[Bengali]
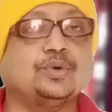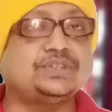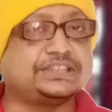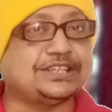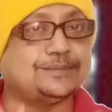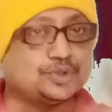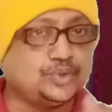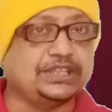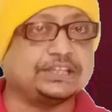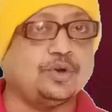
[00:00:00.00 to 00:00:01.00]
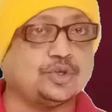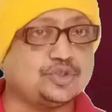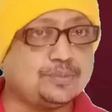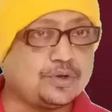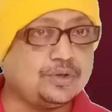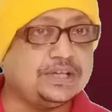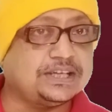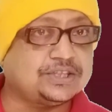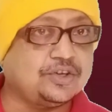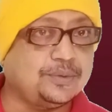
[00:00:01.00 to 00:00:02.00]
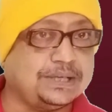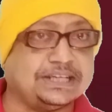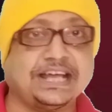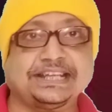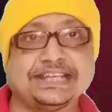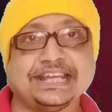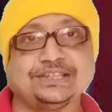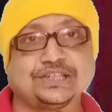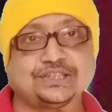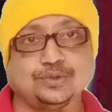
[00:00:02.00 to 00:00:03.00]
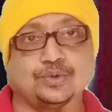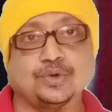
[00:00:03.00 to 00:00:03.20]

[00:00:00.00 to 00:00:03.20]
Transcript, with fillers: অতীতের মতোই হজবরল ইলেকশন হবে নাকি এই দেশগুলো